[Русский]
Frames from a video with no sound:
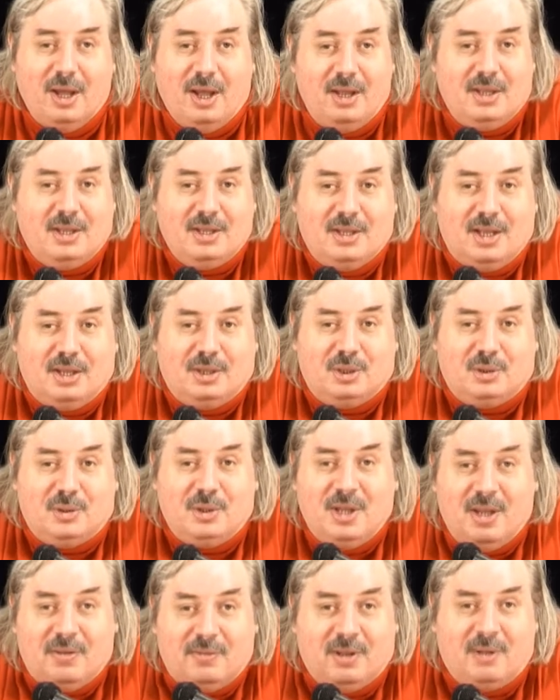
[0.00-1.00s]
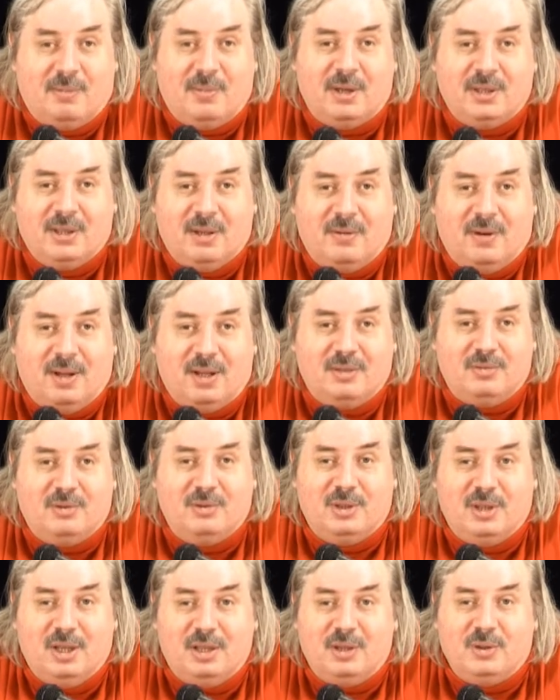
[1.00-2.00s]
это не значит, что нефть образовалась в
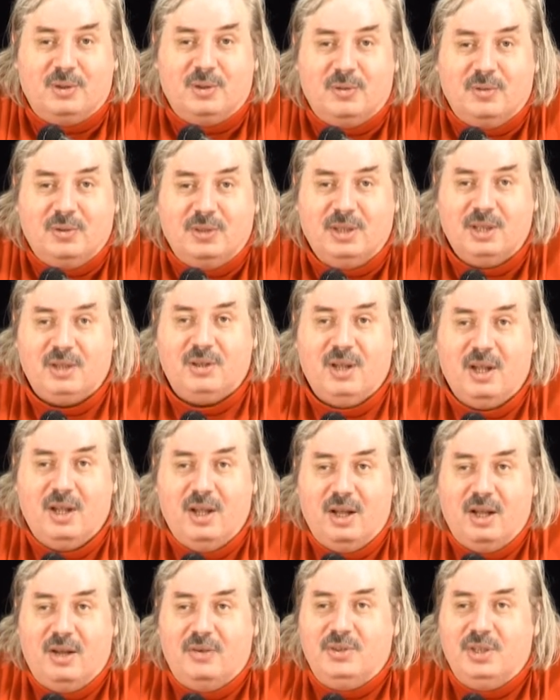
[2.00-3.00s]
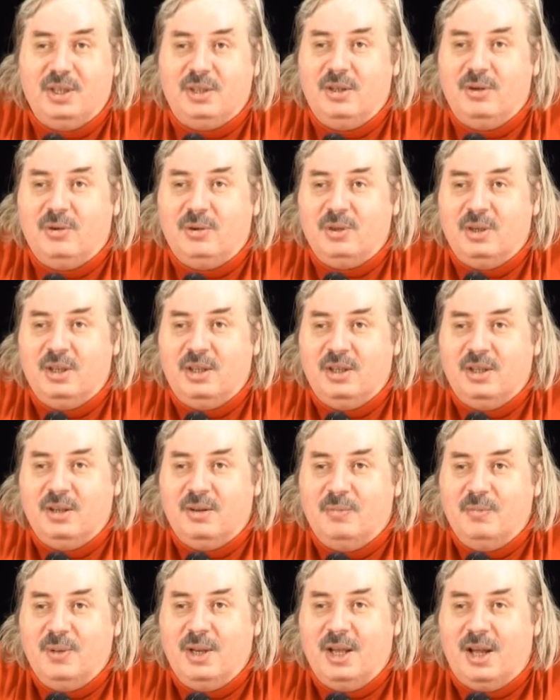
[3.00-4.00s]
результате того, что все, все э,
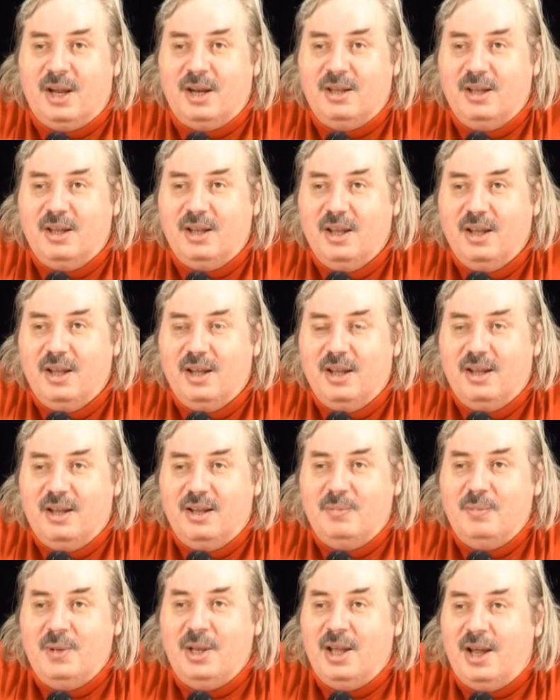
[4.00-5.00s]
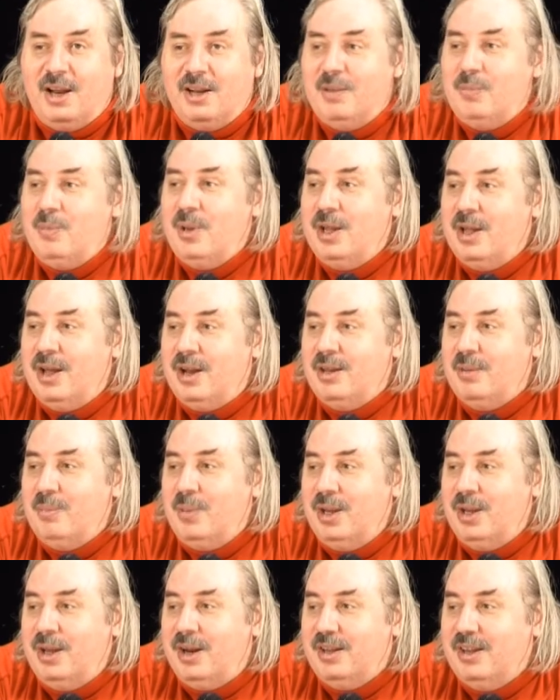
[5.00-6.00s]
миллиарды, миллиарды, миллиарды,
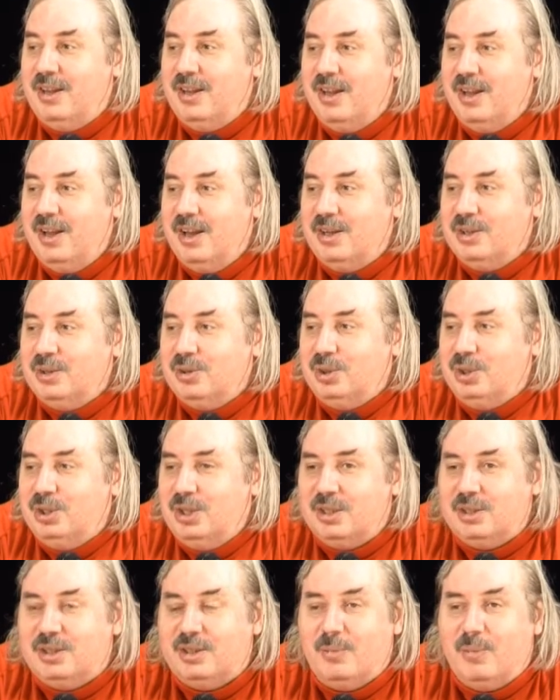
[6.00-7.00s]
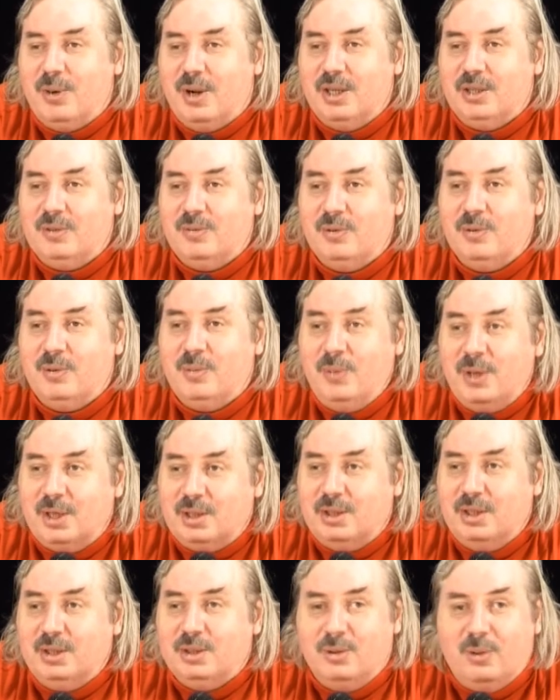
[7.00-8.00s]
миллиарды существ собрались в одно
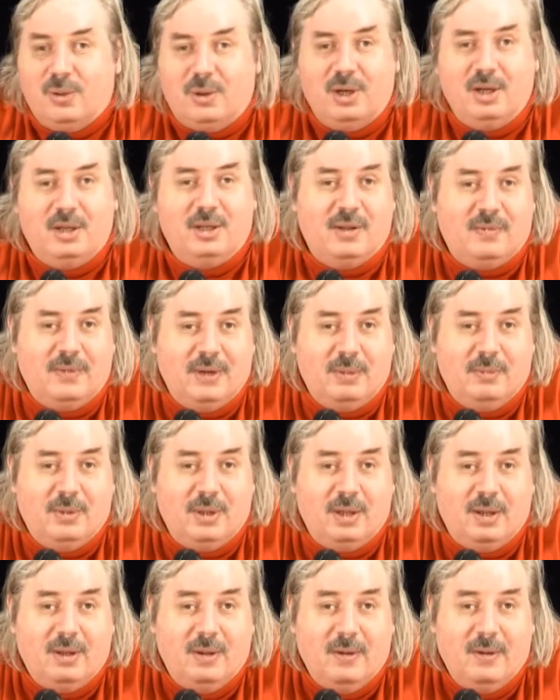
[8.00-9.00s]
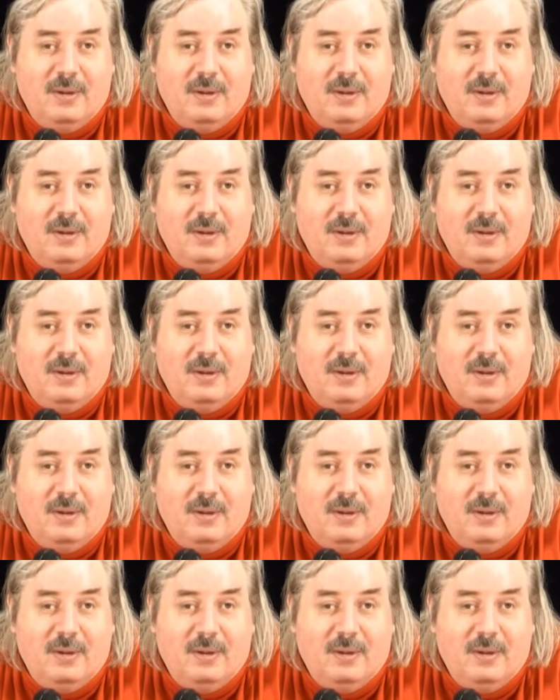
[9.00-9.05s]
место и сдохли одновременно.